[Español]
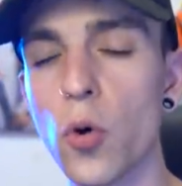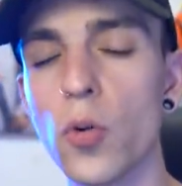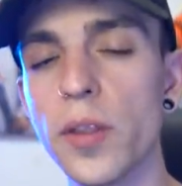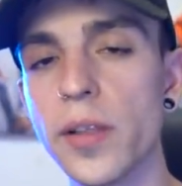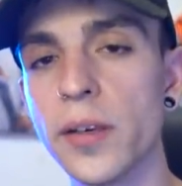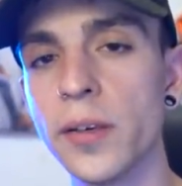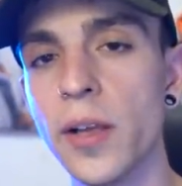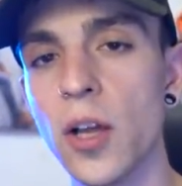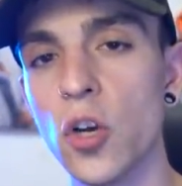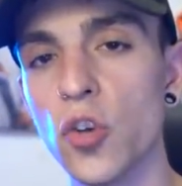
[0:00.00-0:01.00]
luego dicen
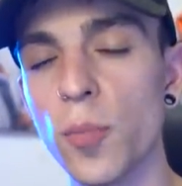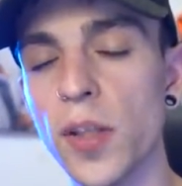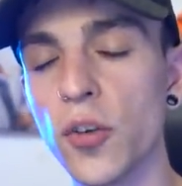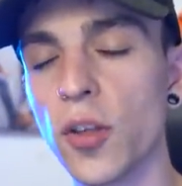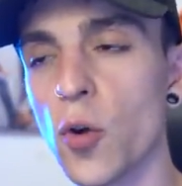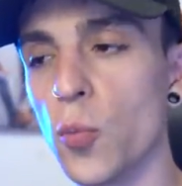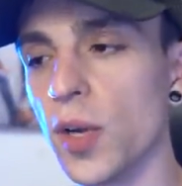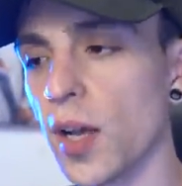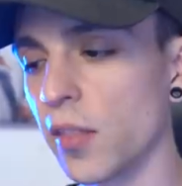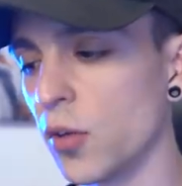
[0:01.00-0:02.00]
los medios de
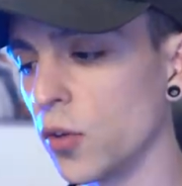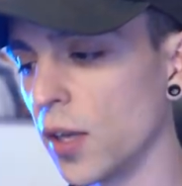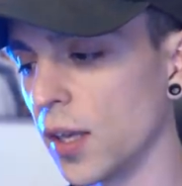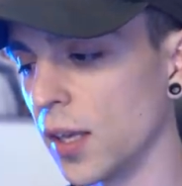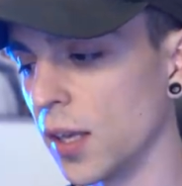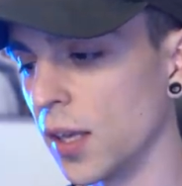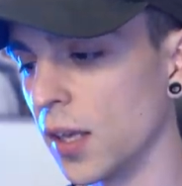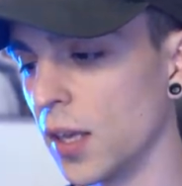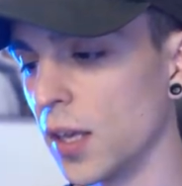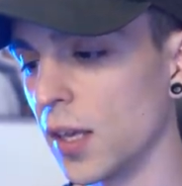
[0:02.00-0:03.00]
comunicación
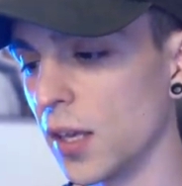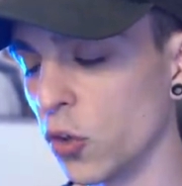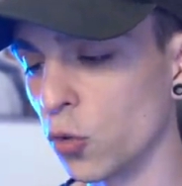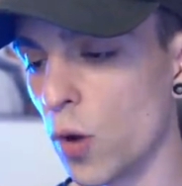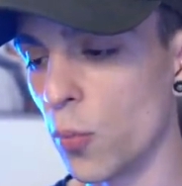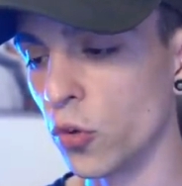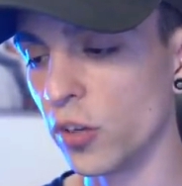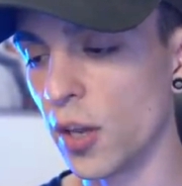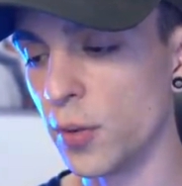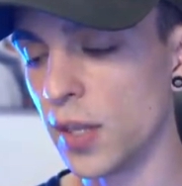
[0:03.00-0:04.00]
que, nos
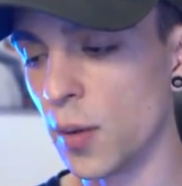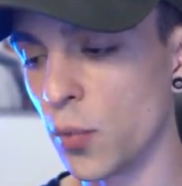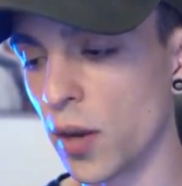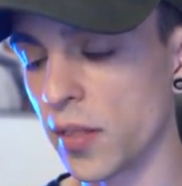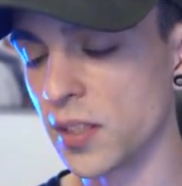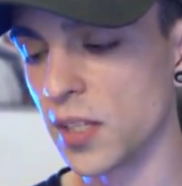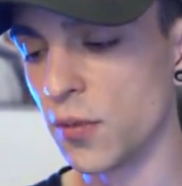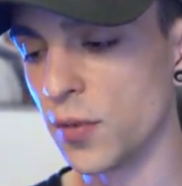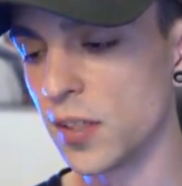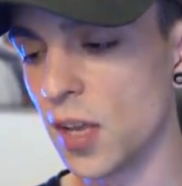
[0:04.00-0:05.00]
jugamos la vida por hacer
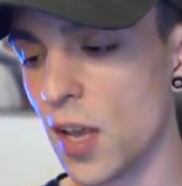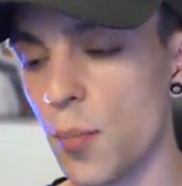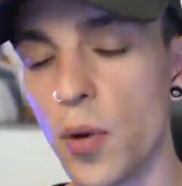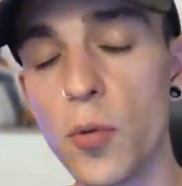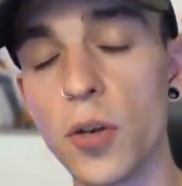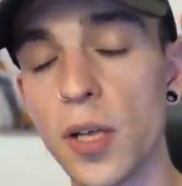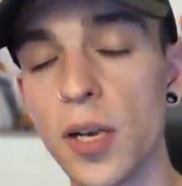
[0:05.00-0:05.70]
selfies, pero bueno,